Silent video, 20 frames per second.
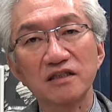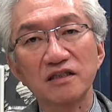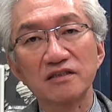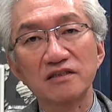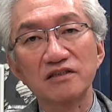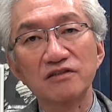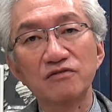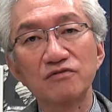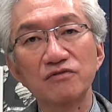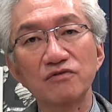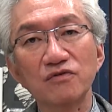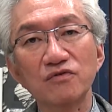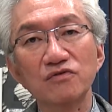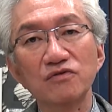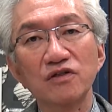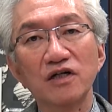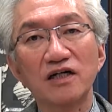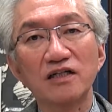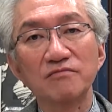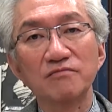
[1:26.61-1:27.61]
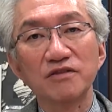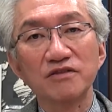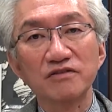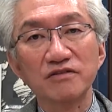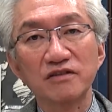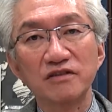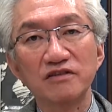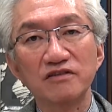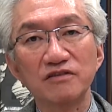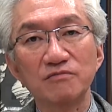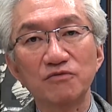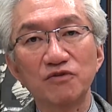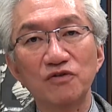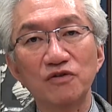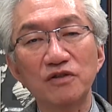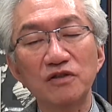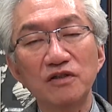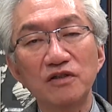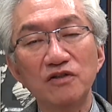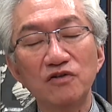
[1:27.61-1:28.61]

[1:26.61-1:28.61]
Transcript: 中でいろんなことがありますけれども